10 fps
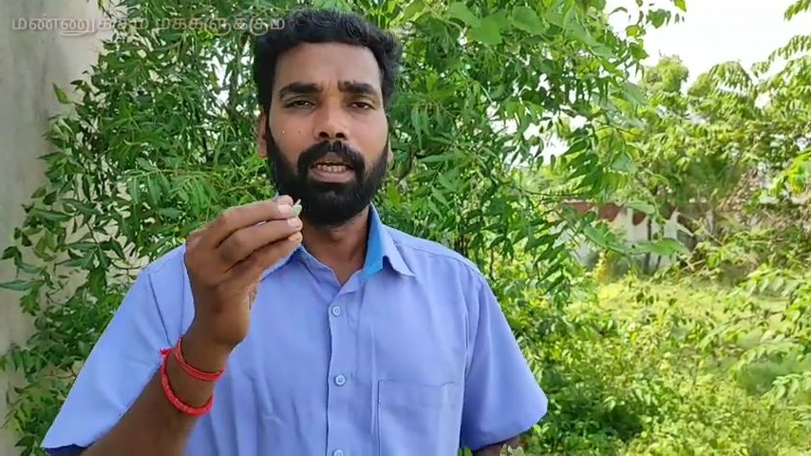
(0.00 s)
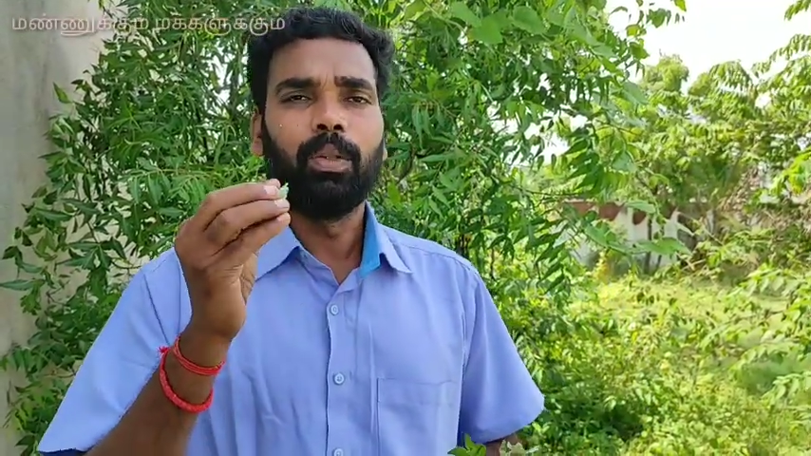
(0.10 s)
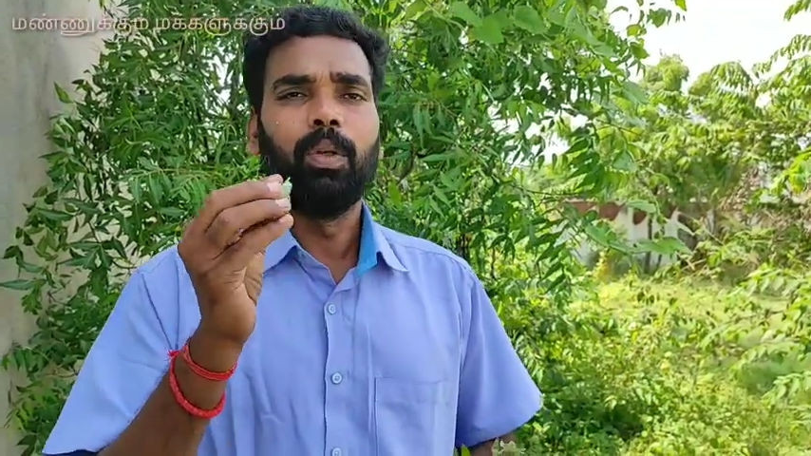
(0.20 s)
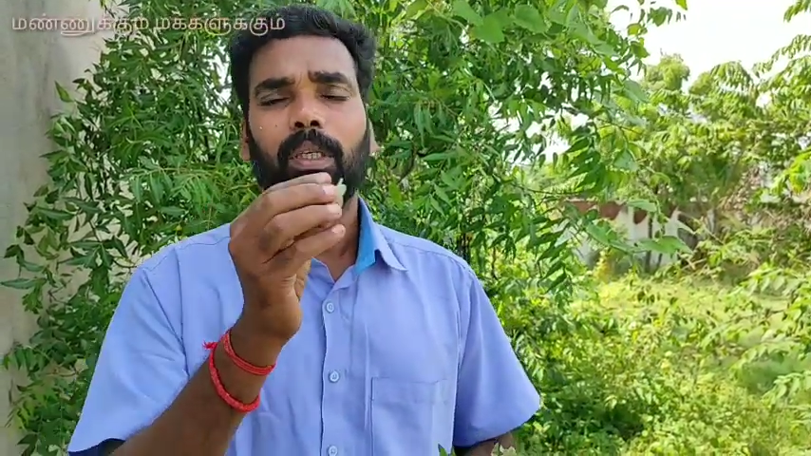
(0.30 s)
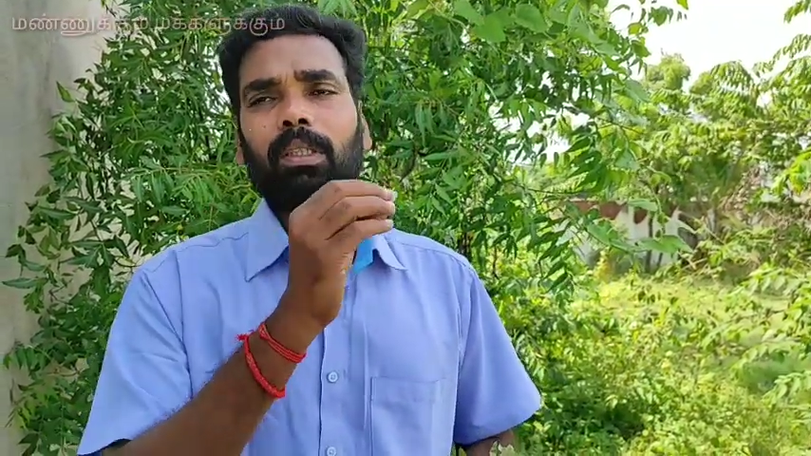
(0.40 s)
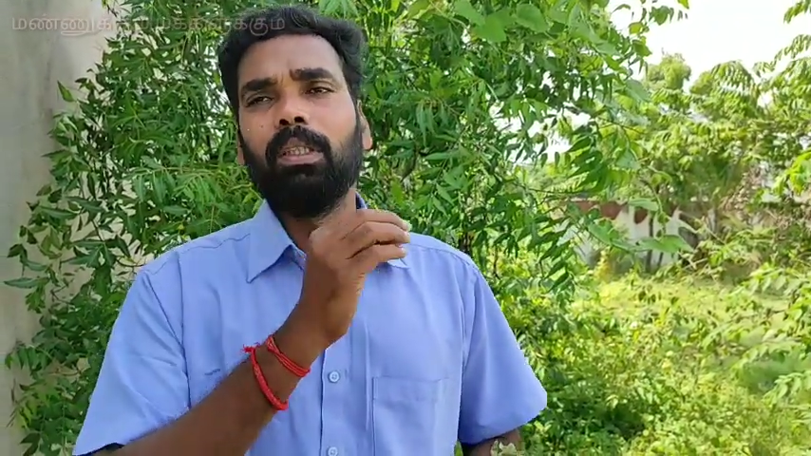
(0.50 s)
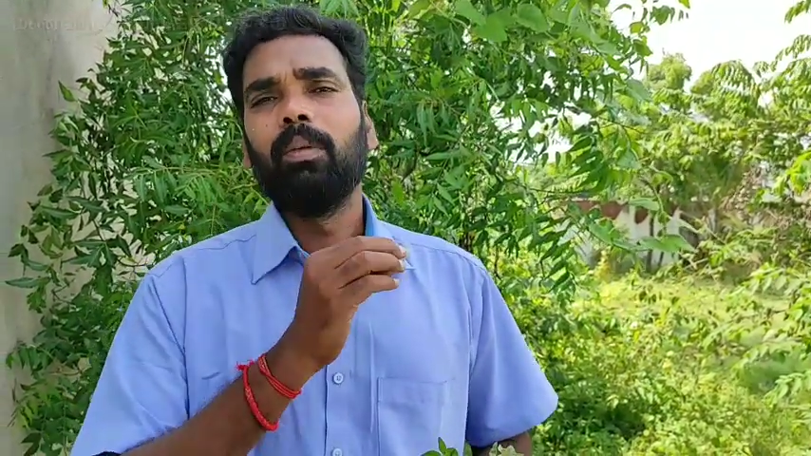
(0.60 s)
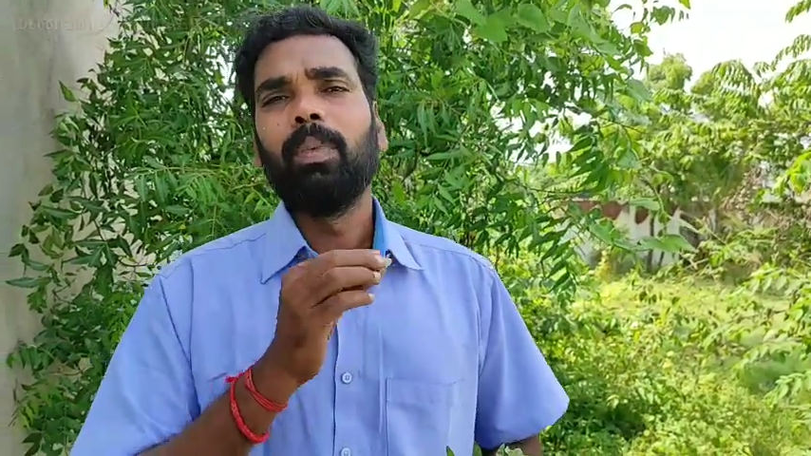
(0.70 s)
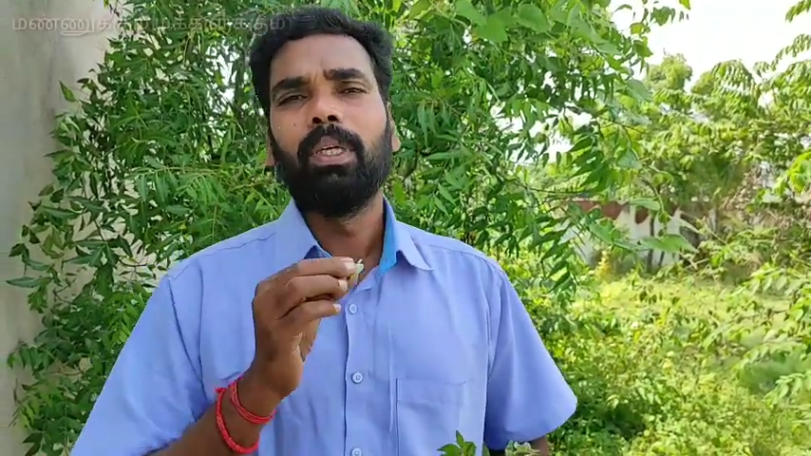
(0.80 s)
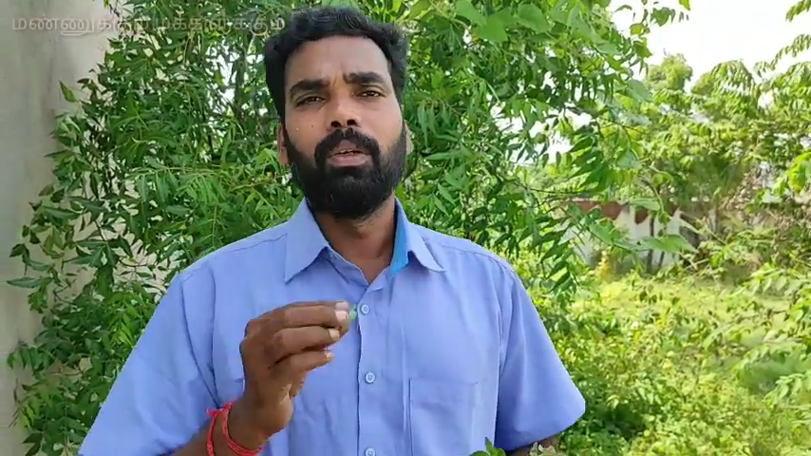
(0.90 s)
ஆனால் தொடர்ந்து
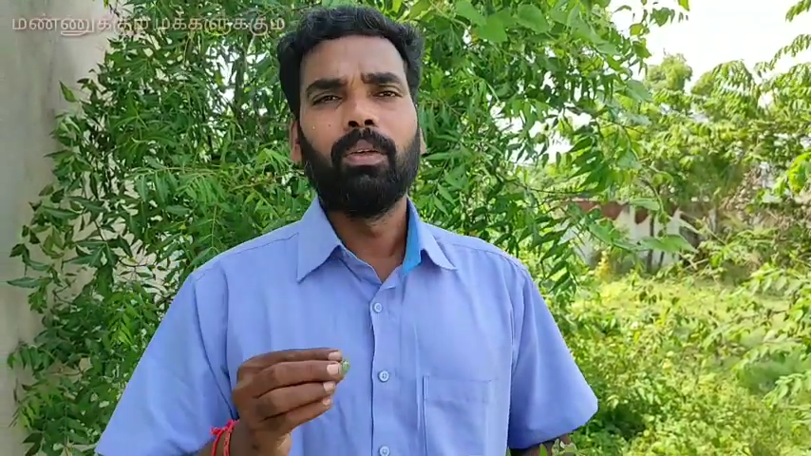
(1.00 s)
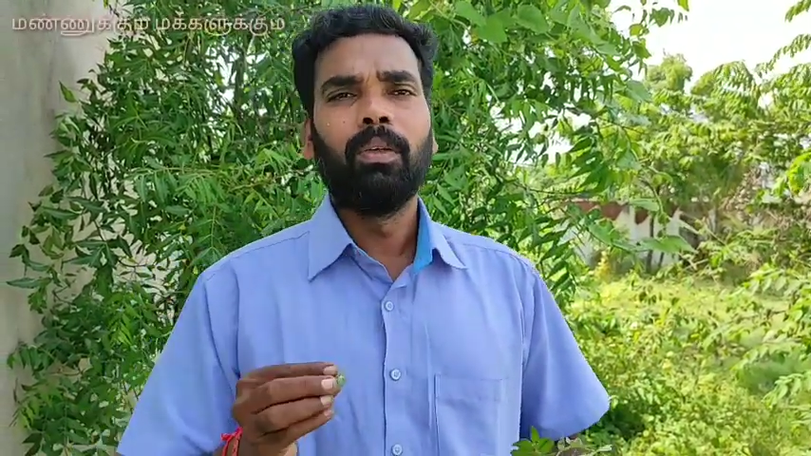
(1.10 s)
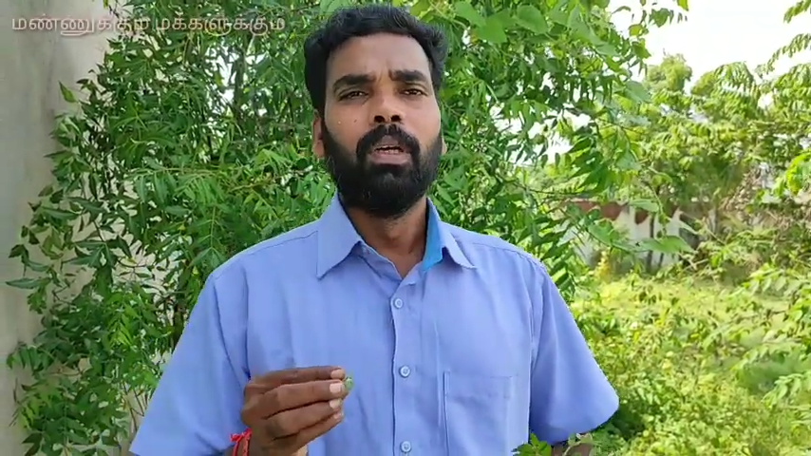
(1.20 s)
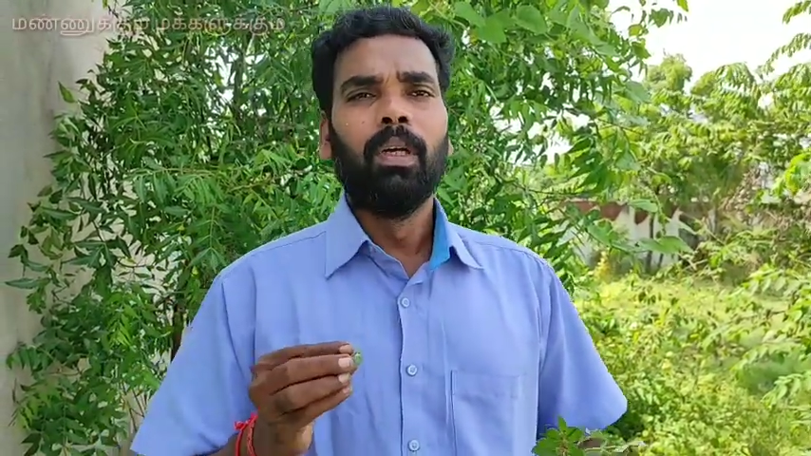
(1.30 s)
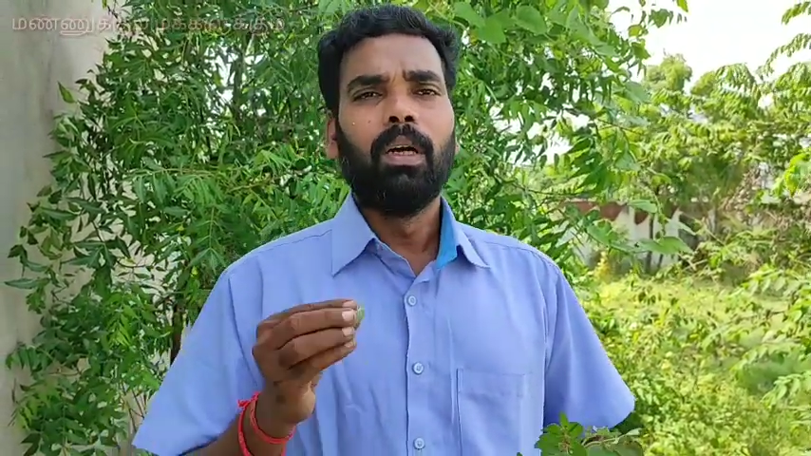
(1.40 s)
இதை பண்ணணும்